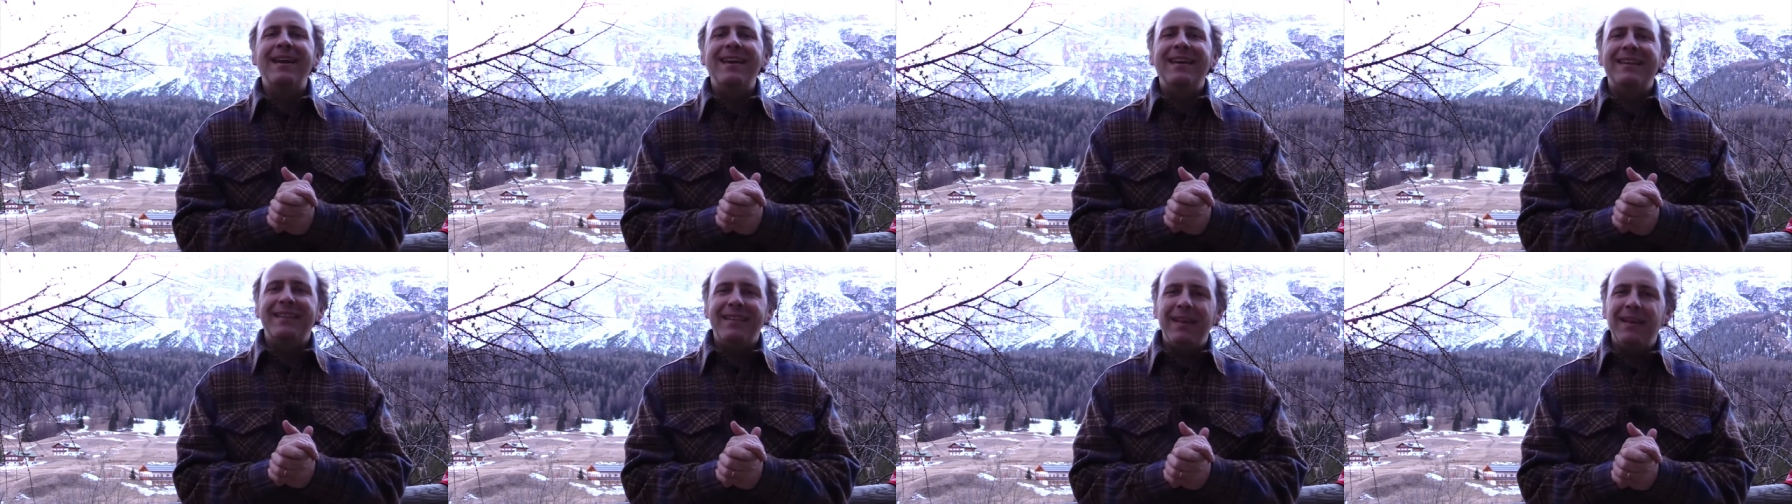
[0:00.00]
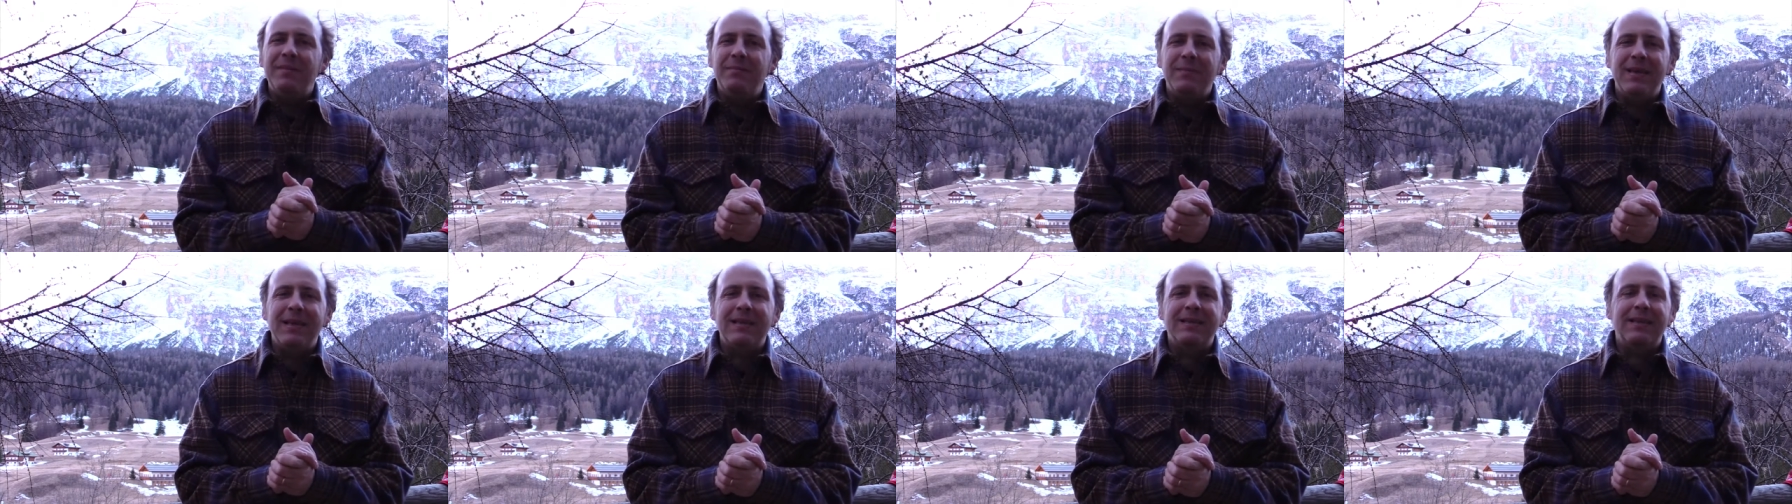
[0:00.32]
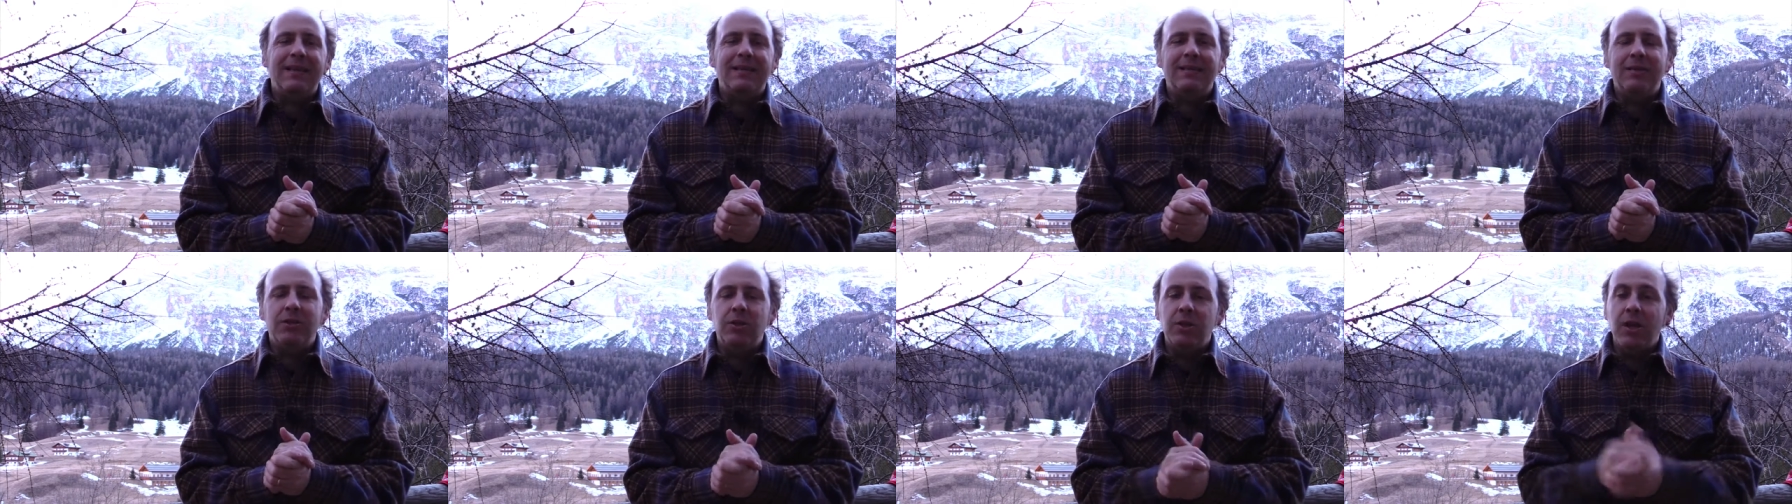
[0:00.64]
delle mie
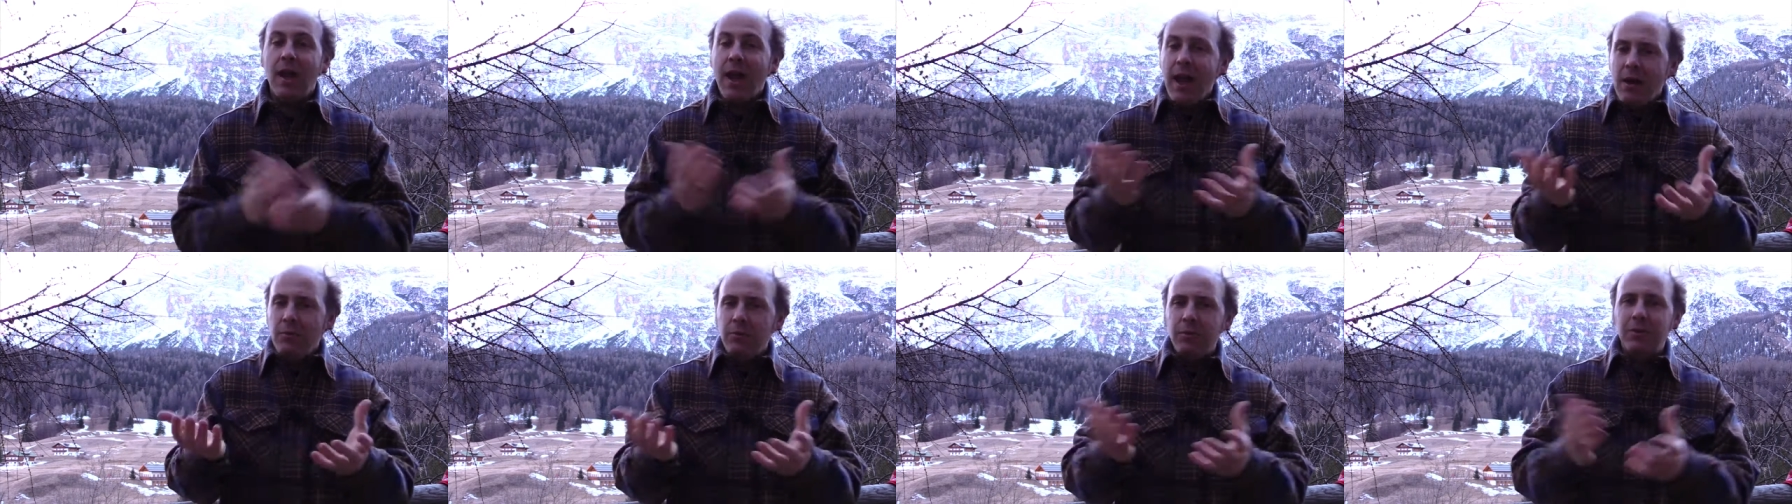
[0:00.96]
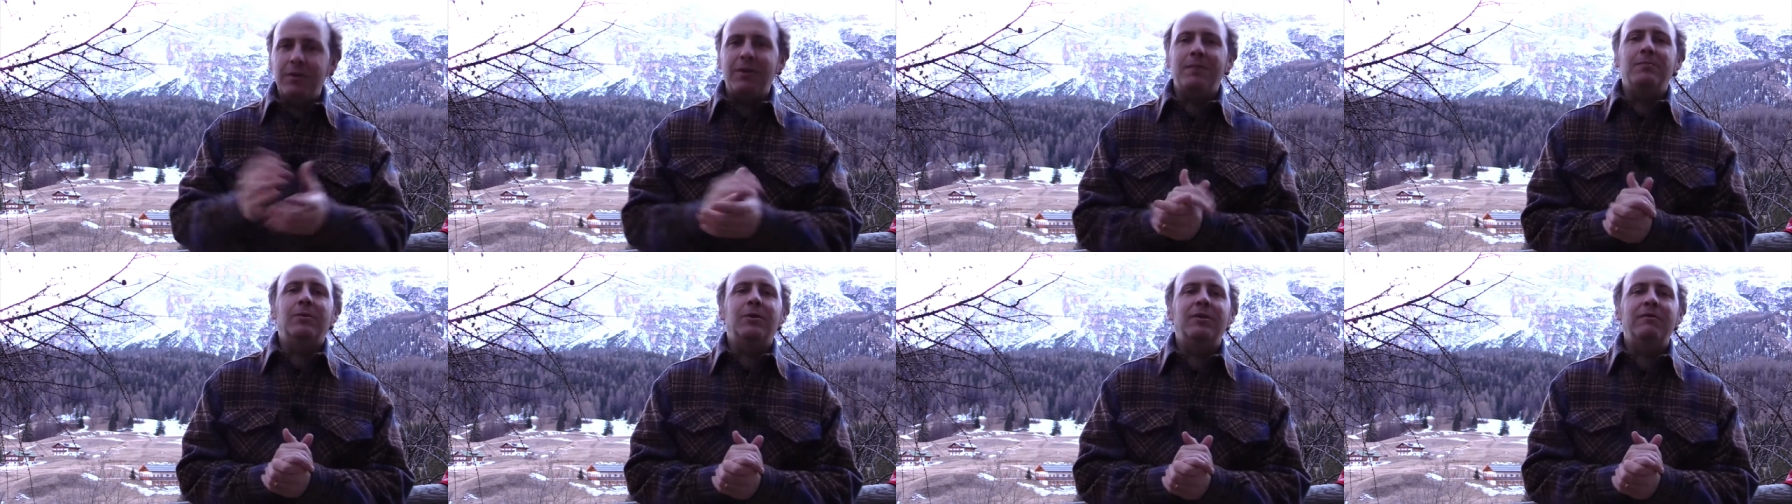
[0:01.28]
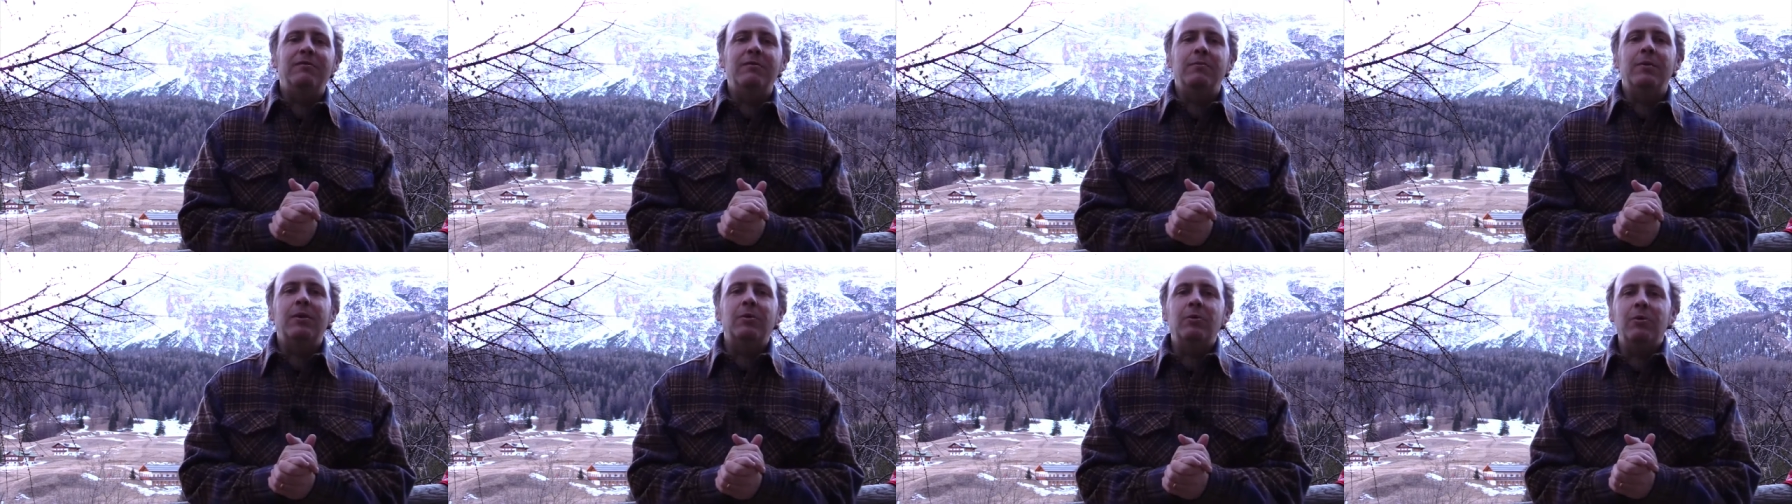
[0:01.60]
strategie. È uno dei
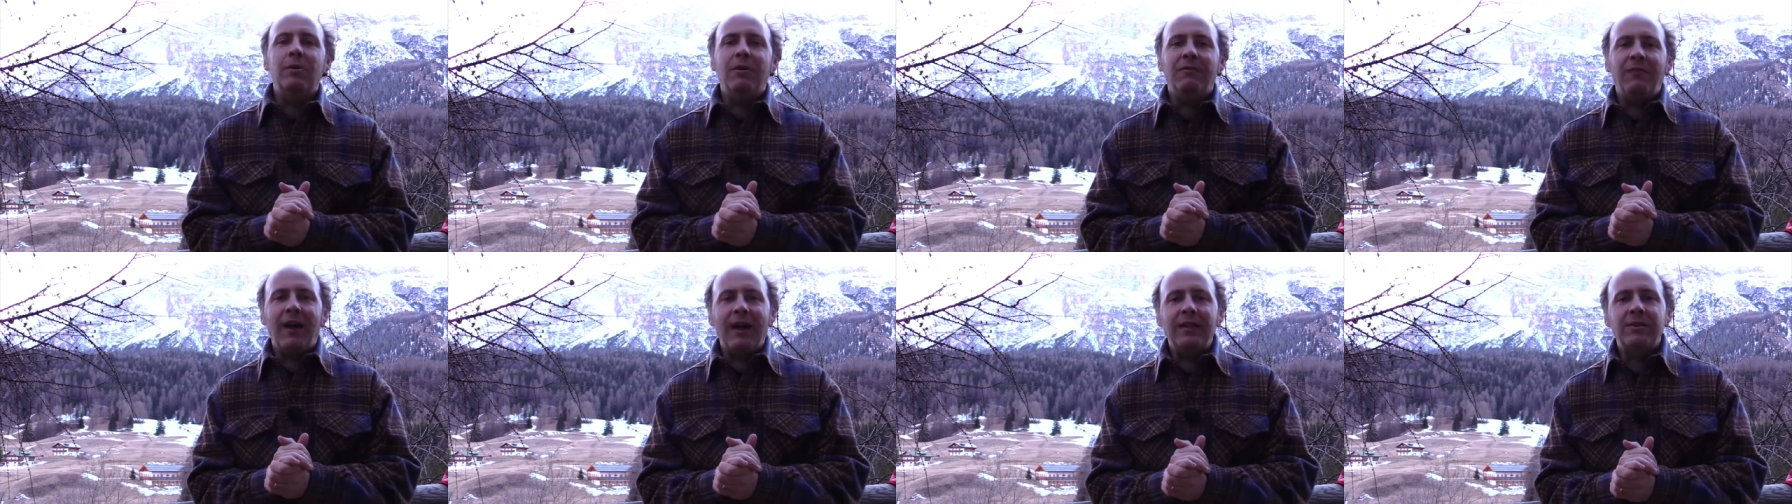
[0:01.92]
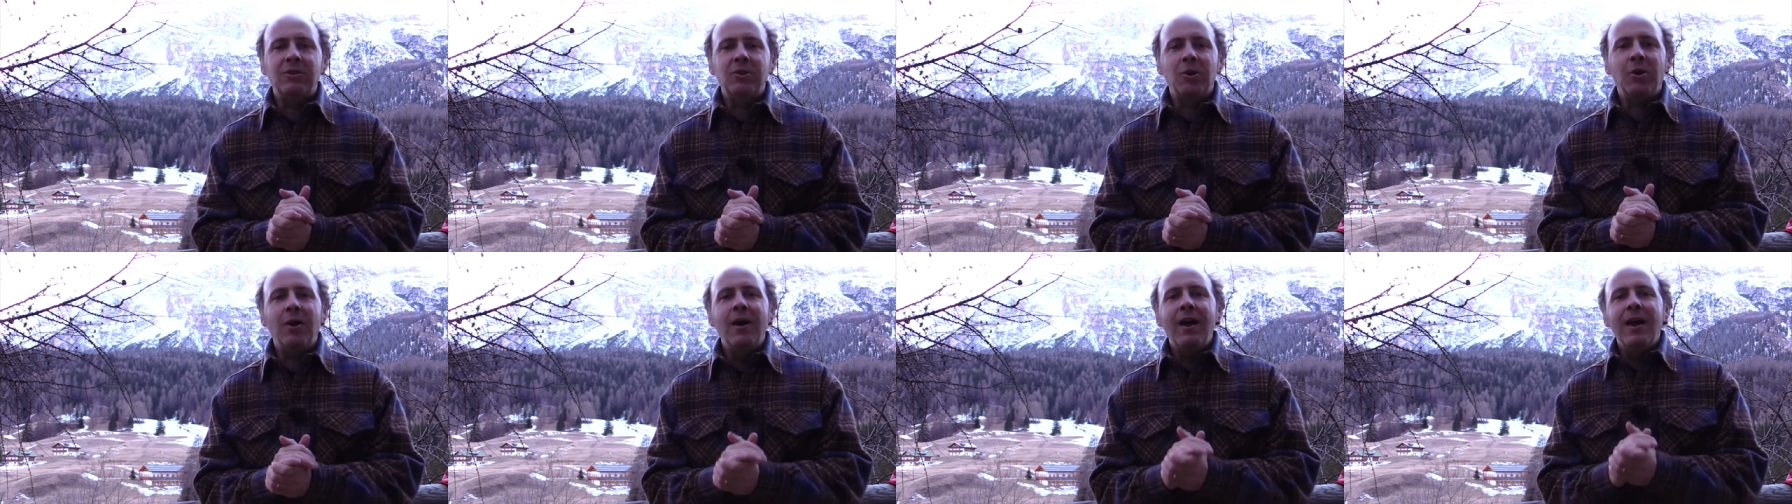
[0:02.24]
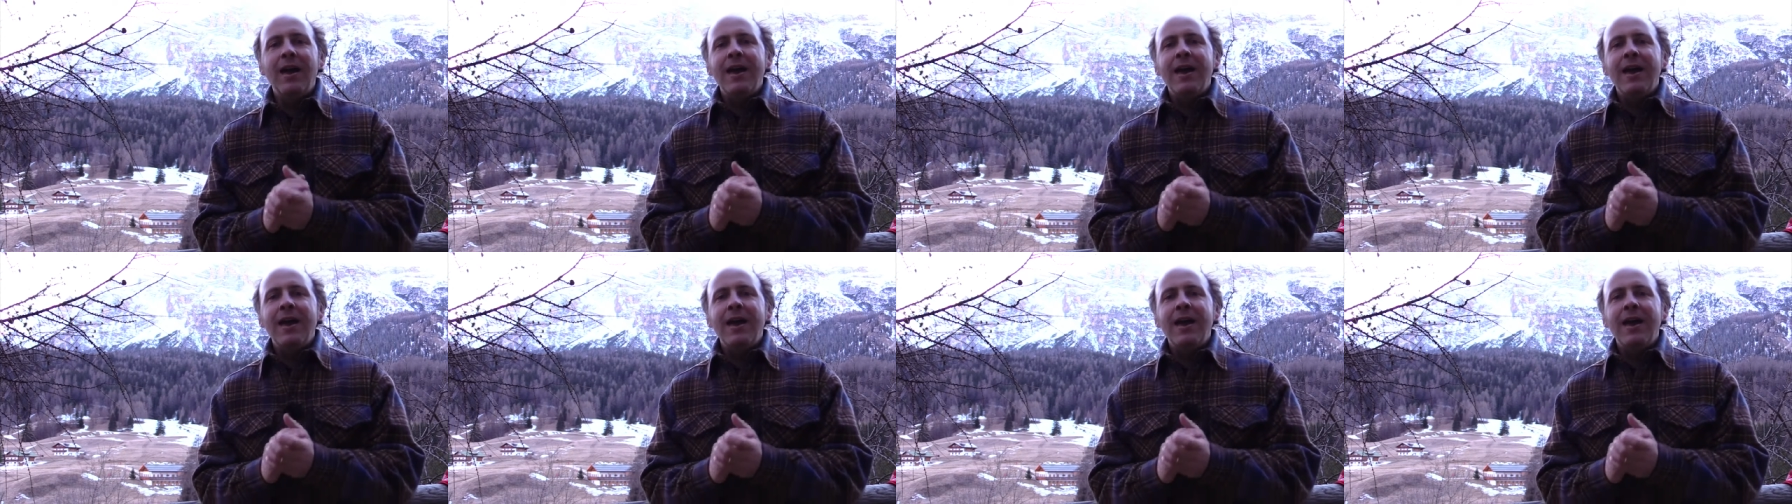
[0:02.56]
motivi per cui lo faccio.